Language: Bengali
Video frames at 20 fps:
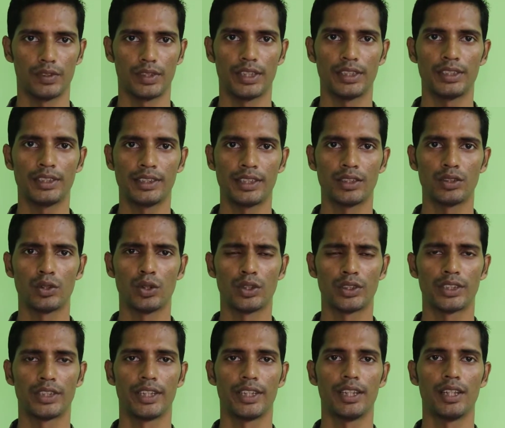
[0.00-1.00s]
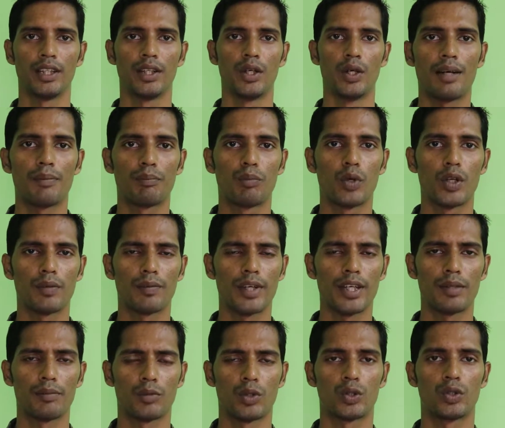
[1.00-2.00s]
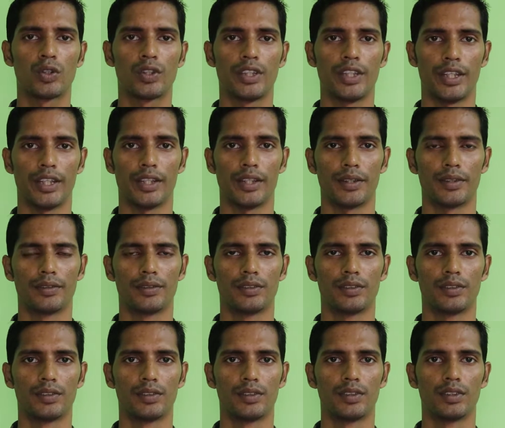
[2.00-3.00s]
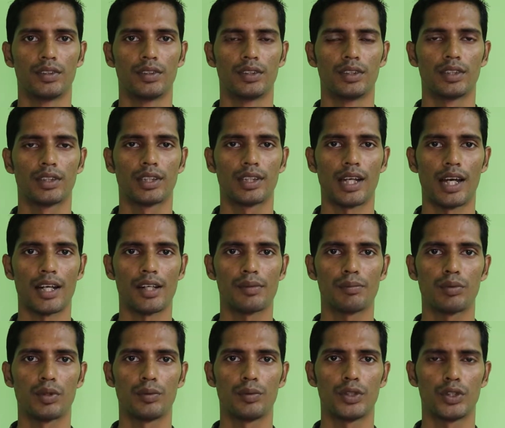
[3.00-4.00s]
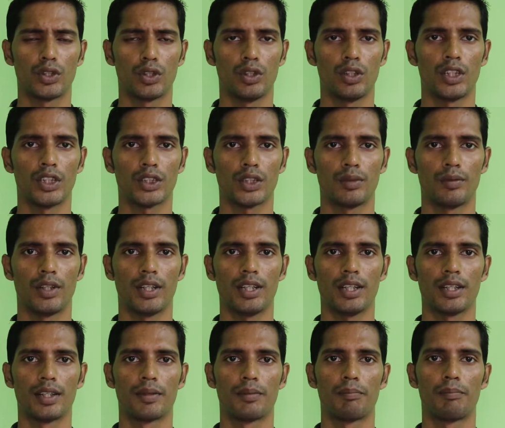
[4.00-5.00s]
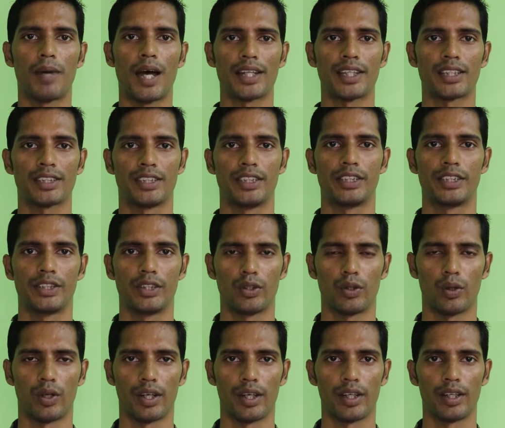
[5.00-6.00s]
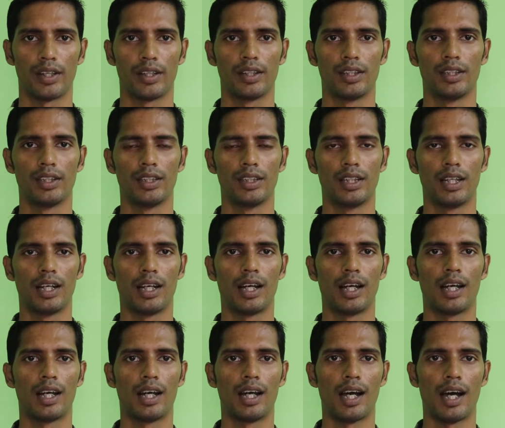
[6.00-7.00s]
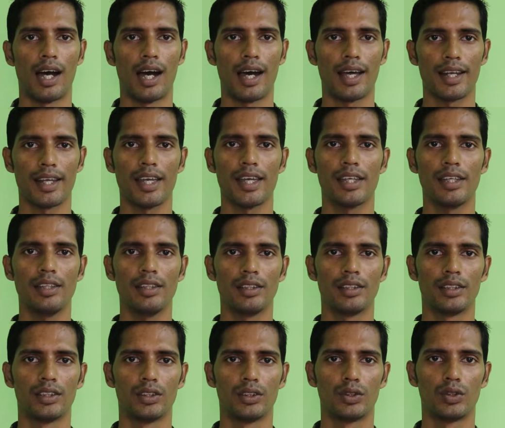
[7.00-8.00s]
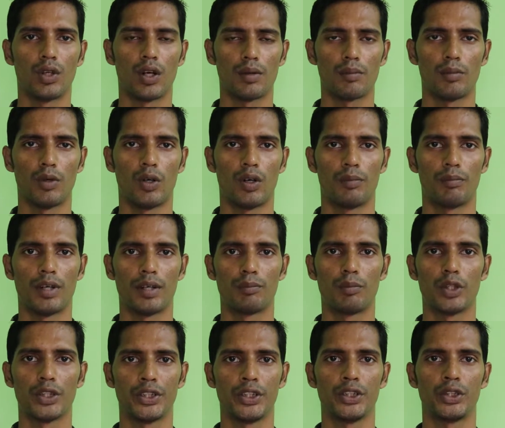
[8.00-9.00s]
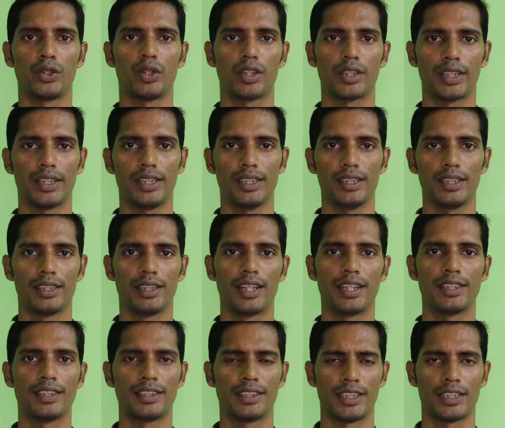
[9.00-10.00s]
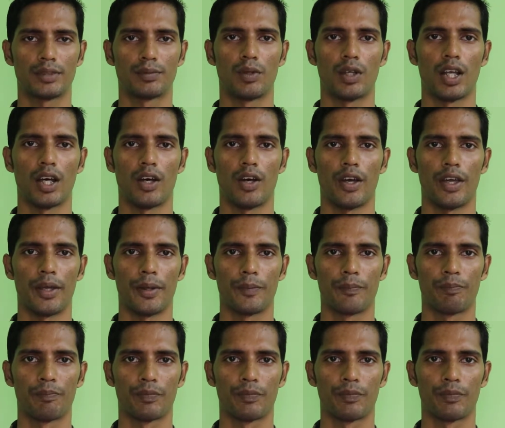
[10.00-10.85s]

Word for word: রেজিস্ট্যান্স হচ্ছে পরিবাহীর মধ্য দিয়ে কারেন্ট প্রবাহিত হওয়ার সময় বাধা সৃষ্টি করে আর এই ধর্ম বা বৈশিষ্ট্যকেই রেজিস্ট্যান্স বলা হয়